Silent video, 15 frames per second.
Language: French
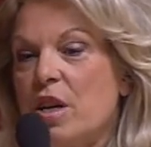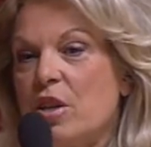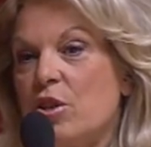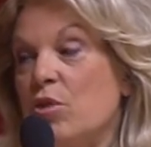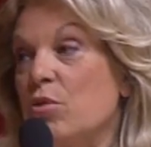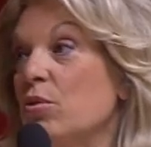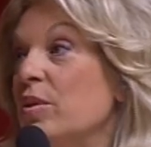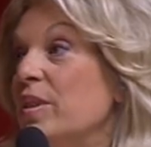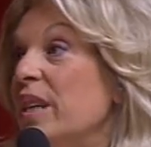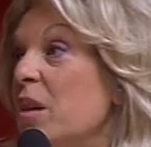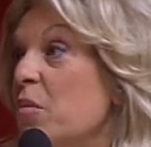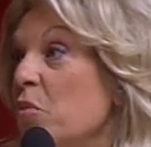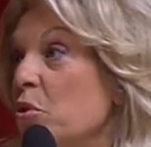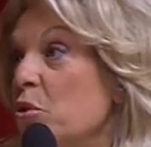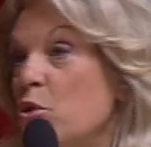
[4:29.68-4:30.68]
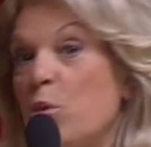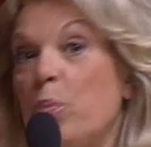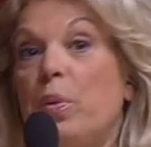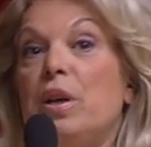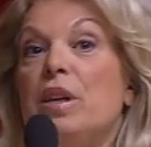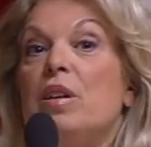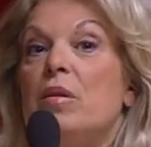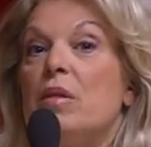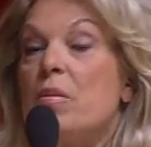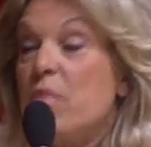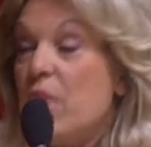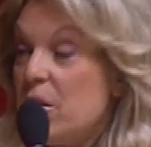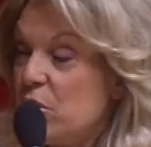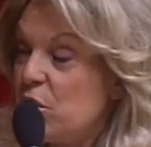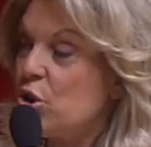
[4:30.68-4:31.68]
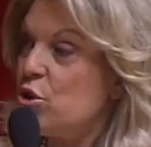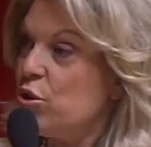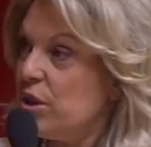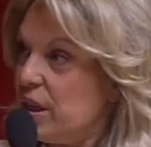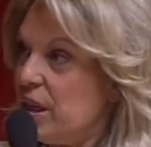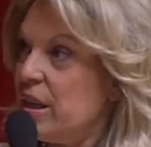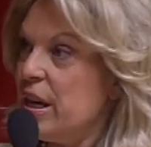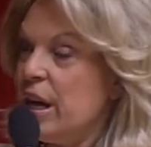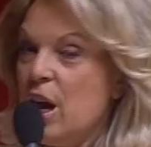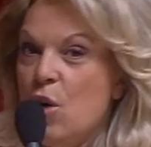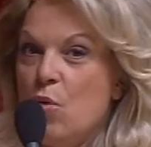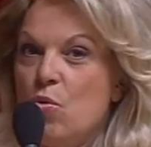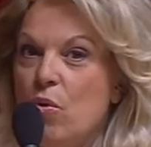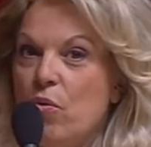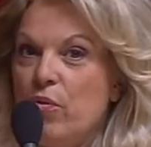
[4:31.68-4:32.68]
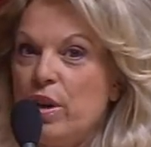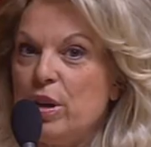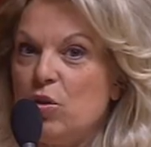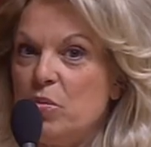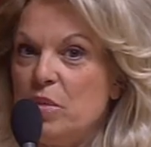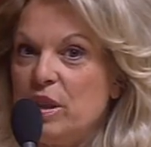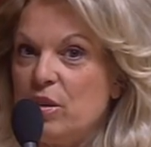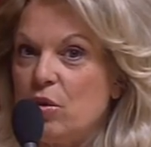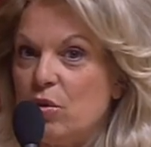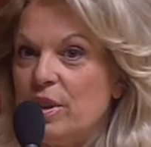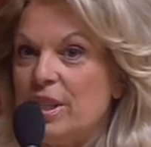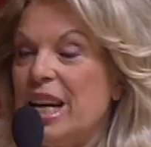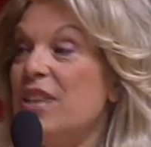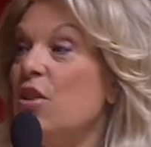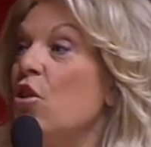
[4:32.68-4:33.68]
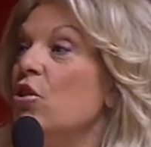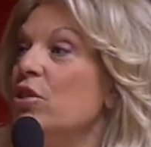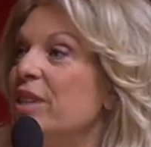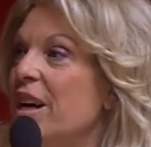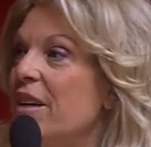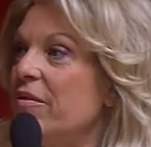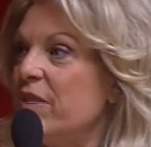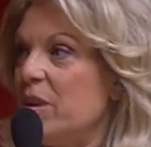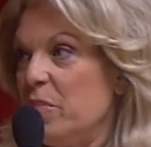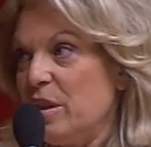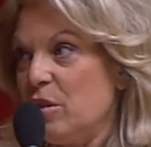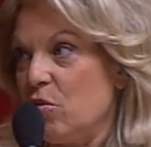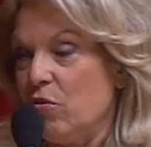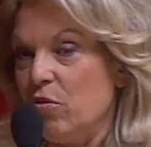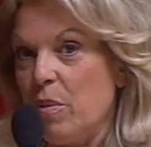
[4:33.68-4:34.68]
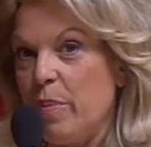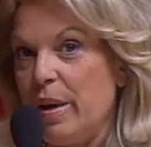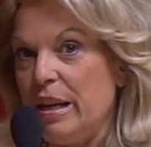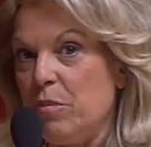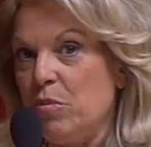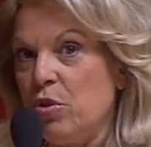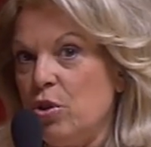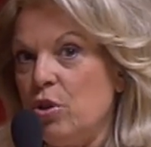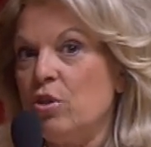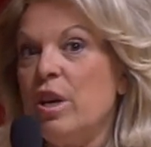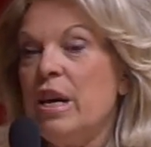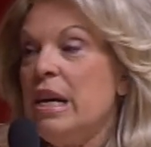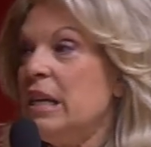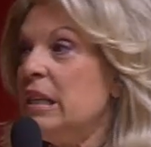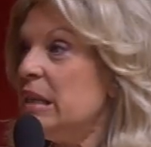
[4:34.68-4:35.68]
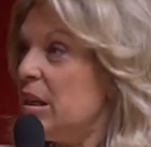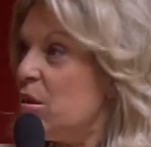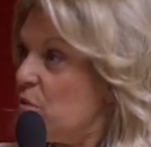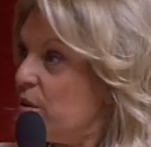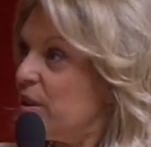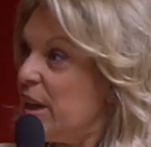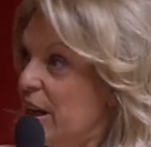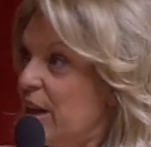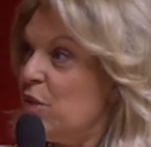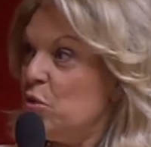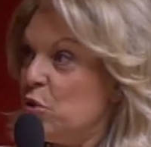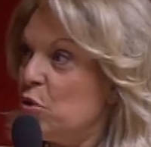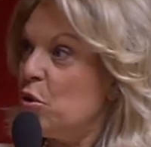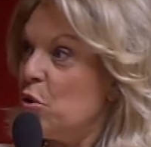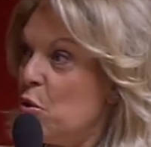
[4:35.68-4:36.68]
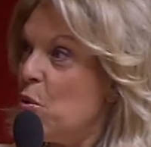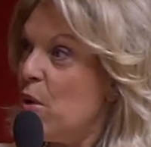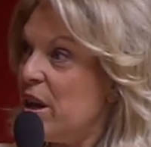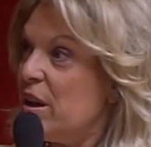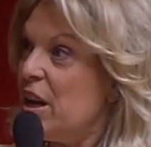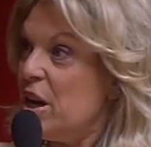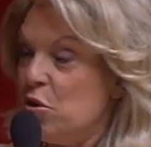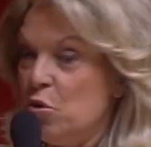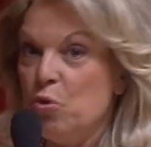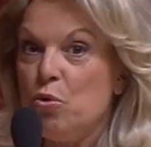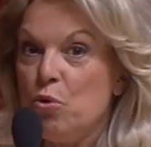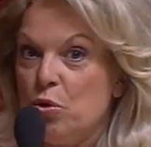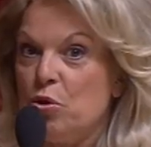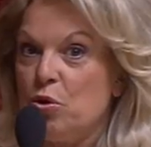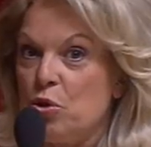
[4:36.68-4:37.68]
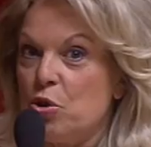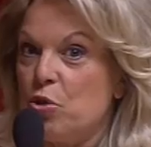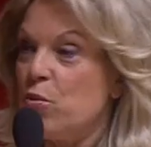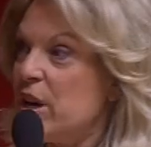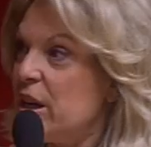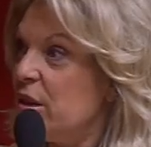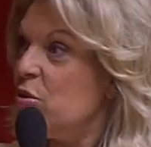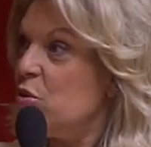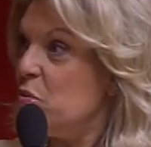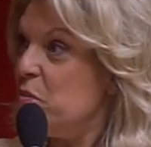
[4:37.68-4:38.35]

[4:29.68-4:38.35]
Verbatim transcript: images qui ont tellement surpris et même choqué, où on hmm. voit Dominique Strauss-Kahn entravé parce qu'on ne voit pas les menottes, c'est contraire à notre loi, à nous, de juin